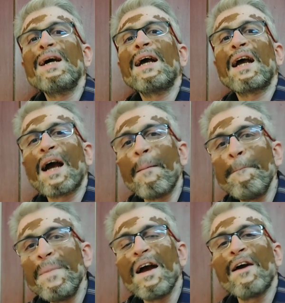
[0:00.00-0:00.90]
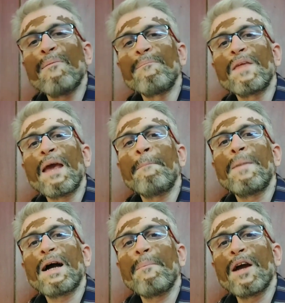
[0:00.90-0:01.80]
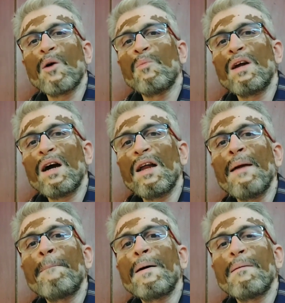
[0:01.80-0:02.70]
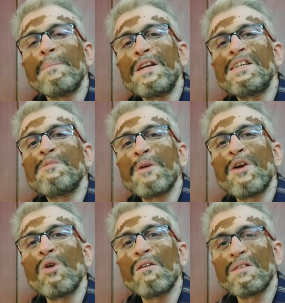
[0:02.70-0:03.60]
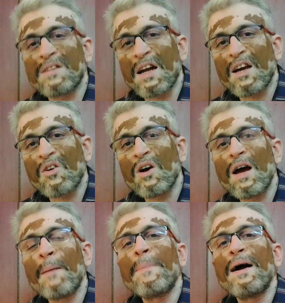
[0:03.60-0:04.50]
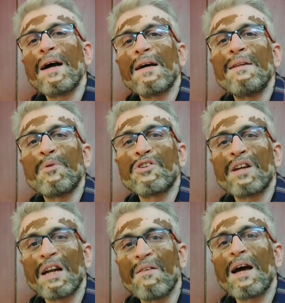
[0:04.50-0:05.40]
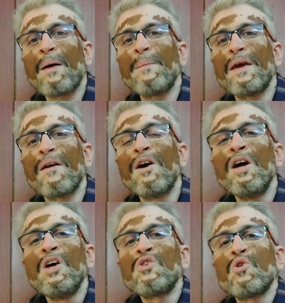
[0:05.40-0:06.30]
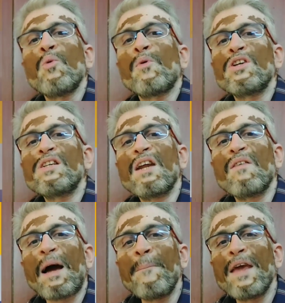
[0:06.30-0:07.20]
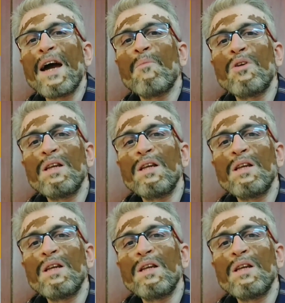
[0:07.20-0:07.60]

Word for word: வந்து கம்மியாயிரும் எப்போ கம்மியாகும்னா எப்போ மின்சர் ஸ்பீடு உங்களுக்கு ஸ்டார்ட் ஆகுதோ அப்போ இந்த ப்ரொஃபஷனல் லெவல் கம்மியாகும் ஸோ ப்ரொஃபஷனல் லெவல் கம்மியாகும்